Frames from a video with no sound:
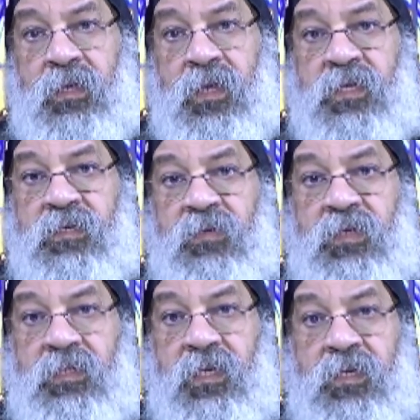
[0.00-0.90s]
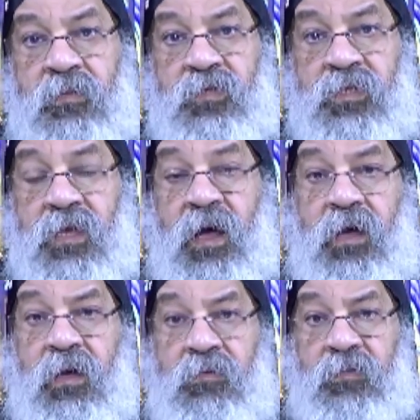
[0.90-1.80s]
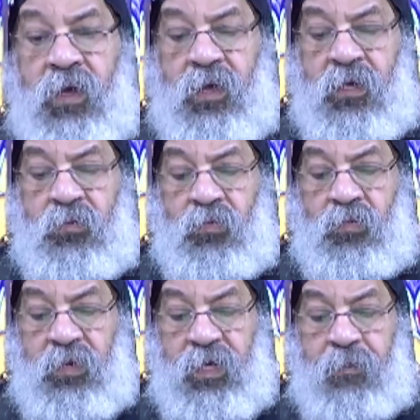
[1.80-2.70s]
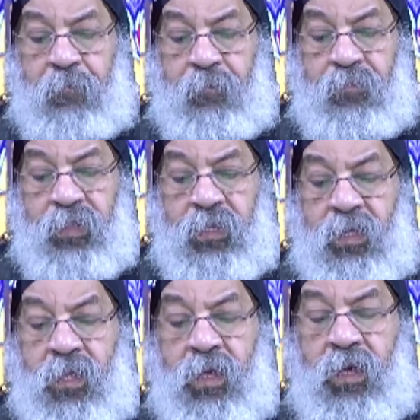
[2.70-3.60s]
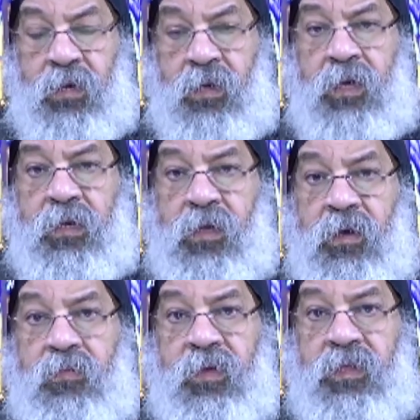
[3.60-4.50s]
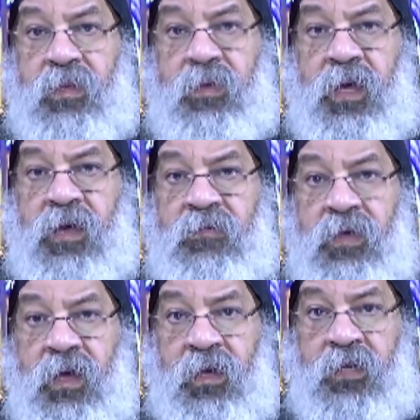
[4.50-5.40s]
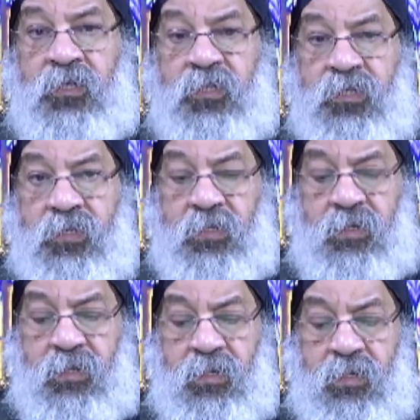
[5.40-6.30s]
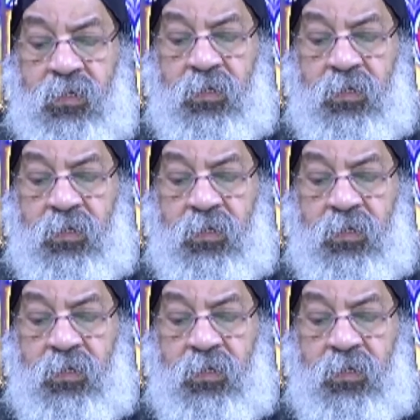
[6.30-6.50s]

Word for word: لان لازم الانسان يمشي صح في حياته كلها الله لا يقبل ذبيحه فيها غش